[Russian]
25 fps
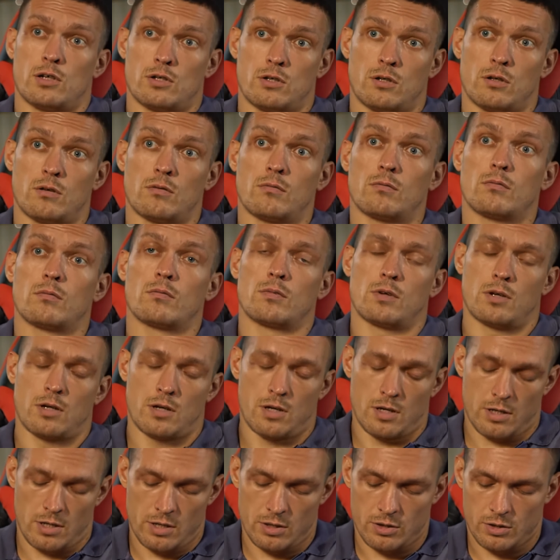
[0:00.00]
каждый, каждый
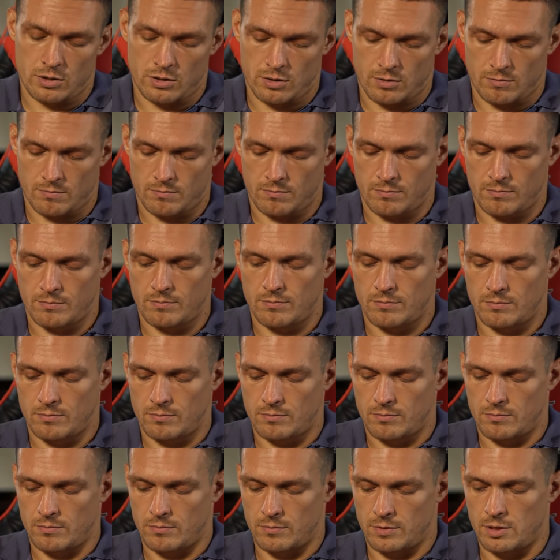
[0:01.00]
раунд. Конечно.
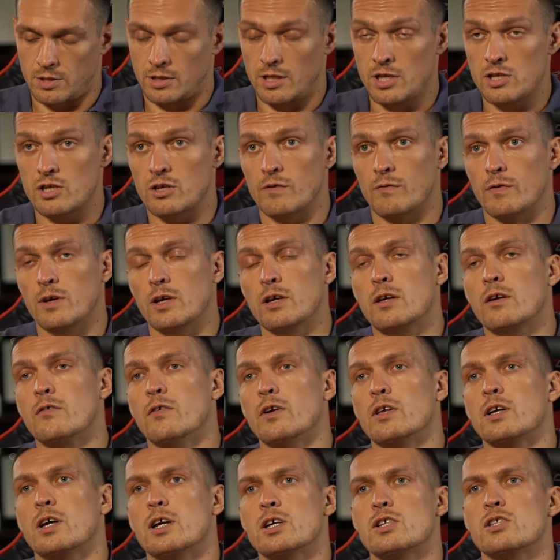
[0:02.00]
И... Задача
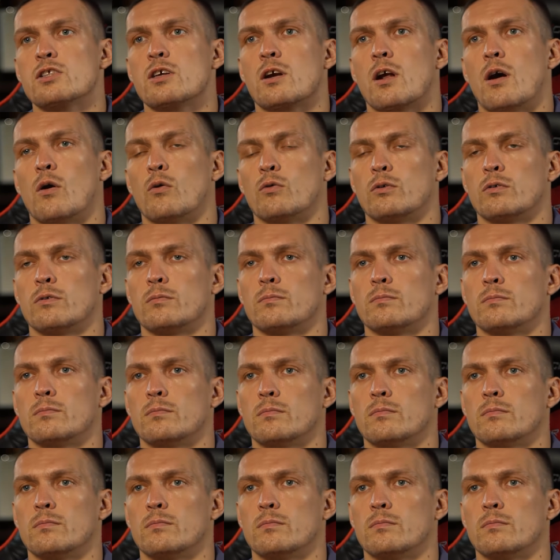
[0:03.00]
выигрывать каждый раунд.